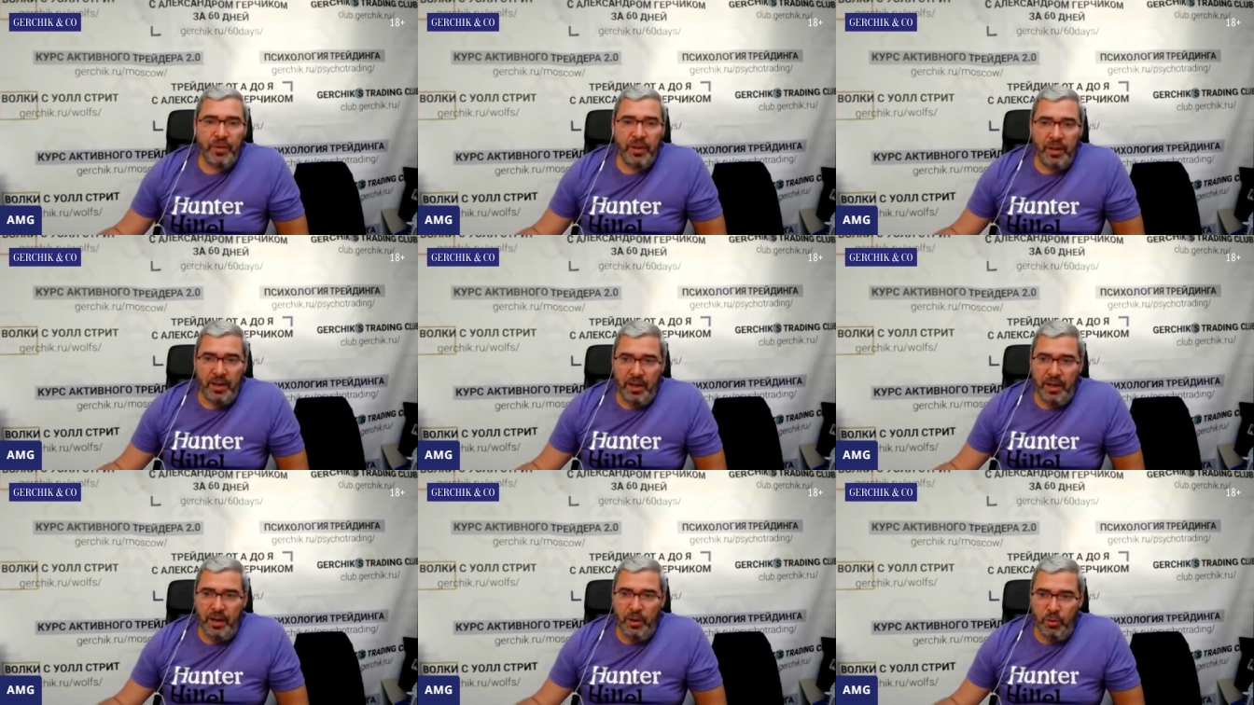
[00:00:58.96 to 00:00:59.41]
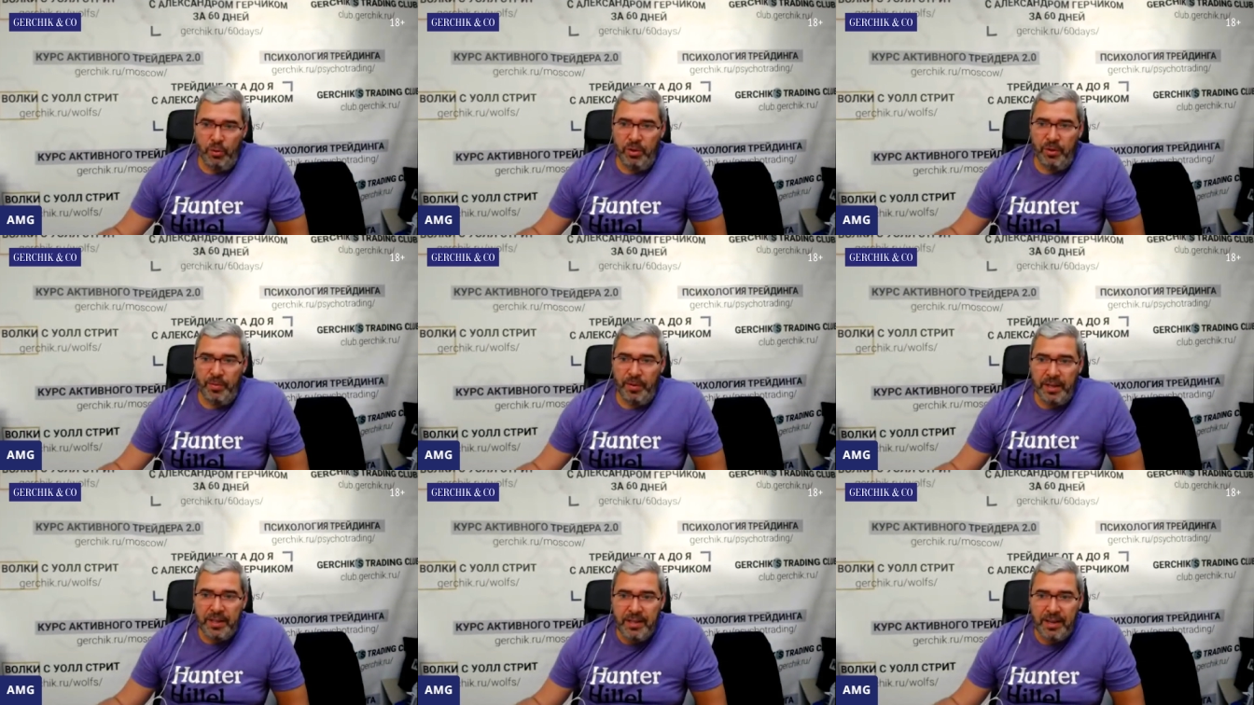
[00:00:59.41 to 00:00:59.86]
э,
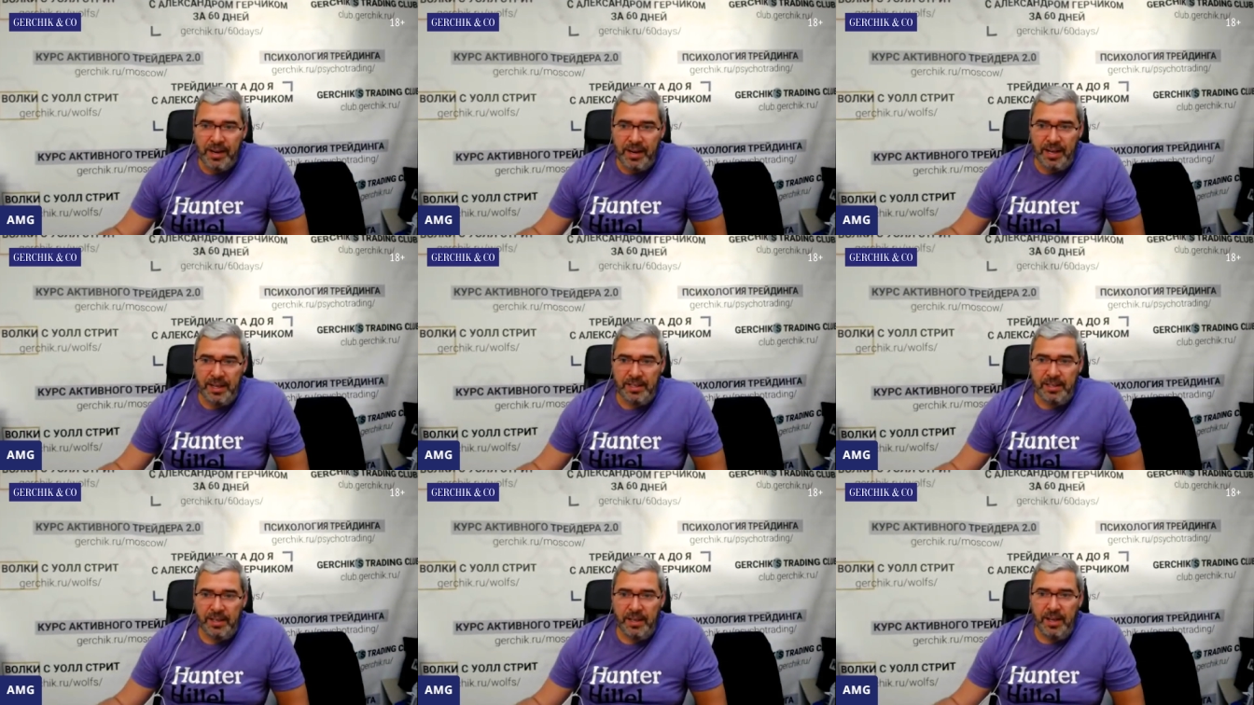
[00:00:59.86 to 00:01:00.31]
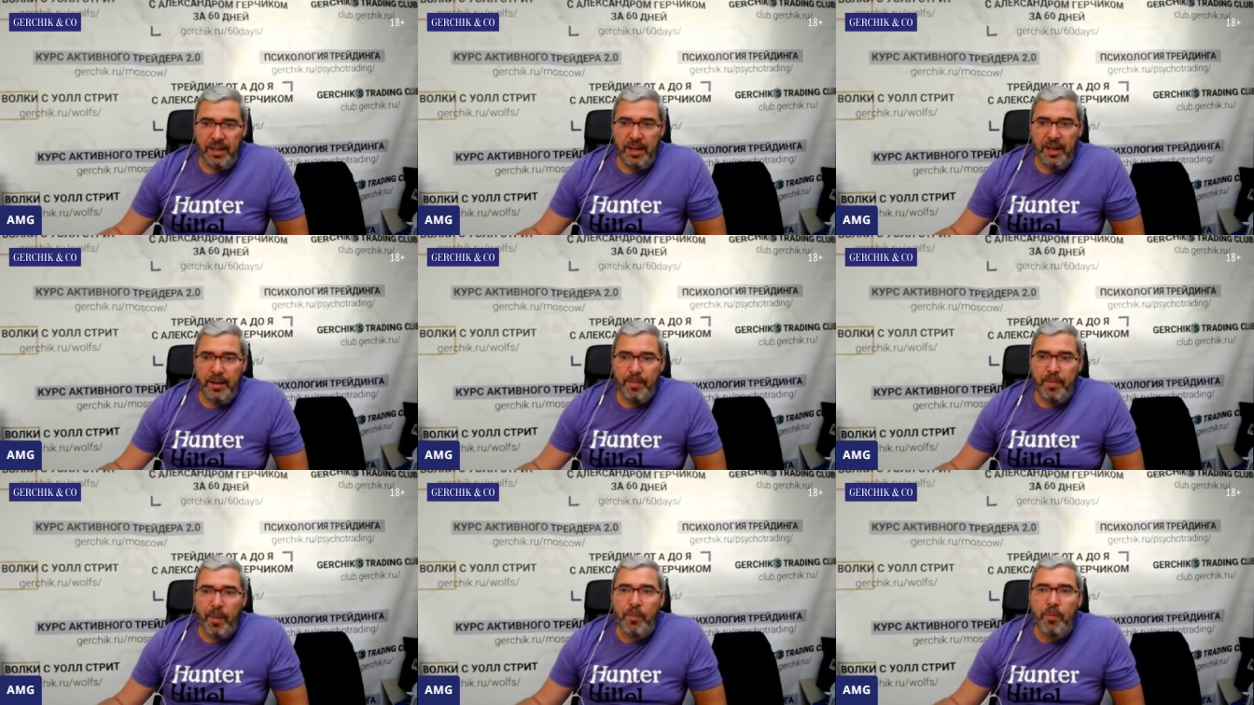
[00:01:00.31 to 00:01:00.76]
людям. Это раз.
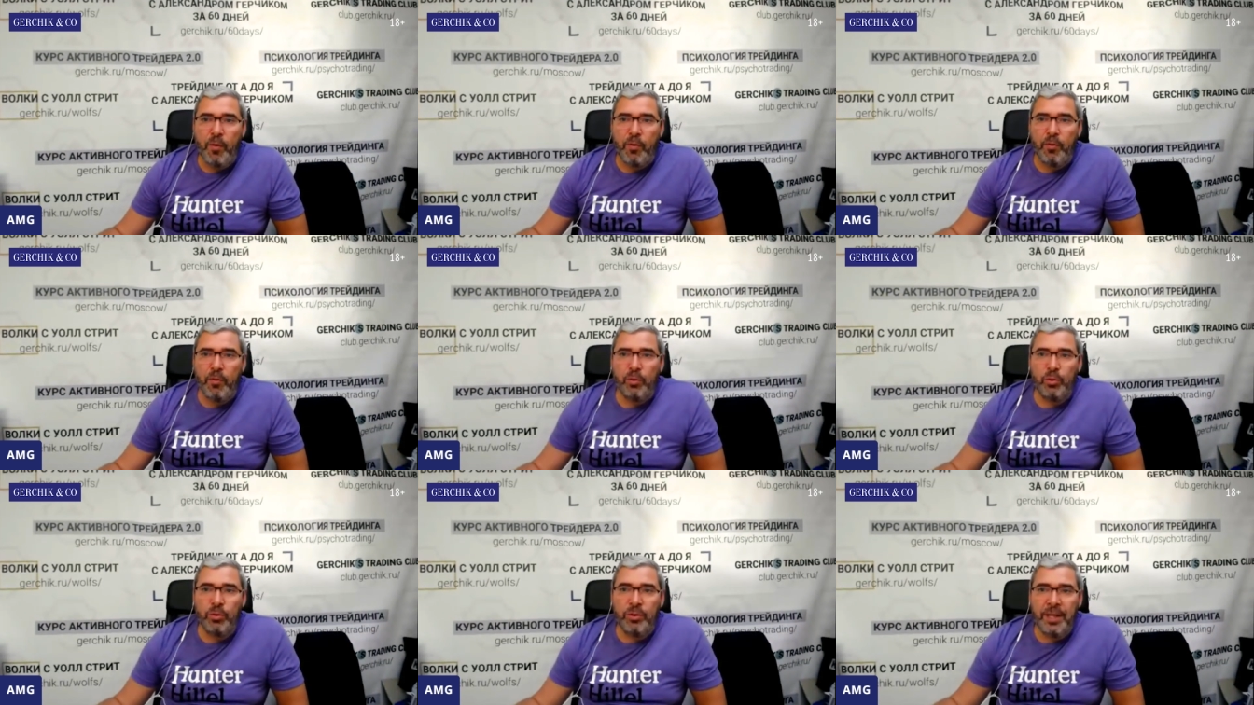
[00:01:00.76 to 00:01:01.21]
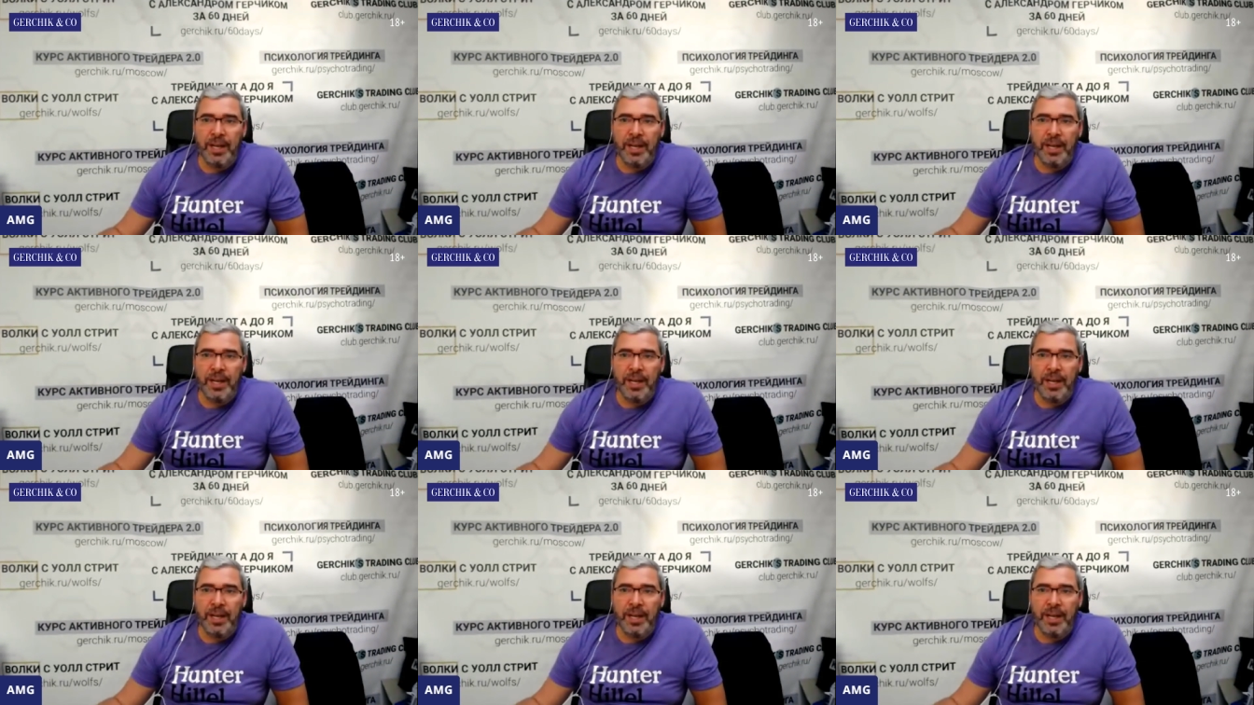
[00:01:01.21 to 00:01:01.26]
По поводу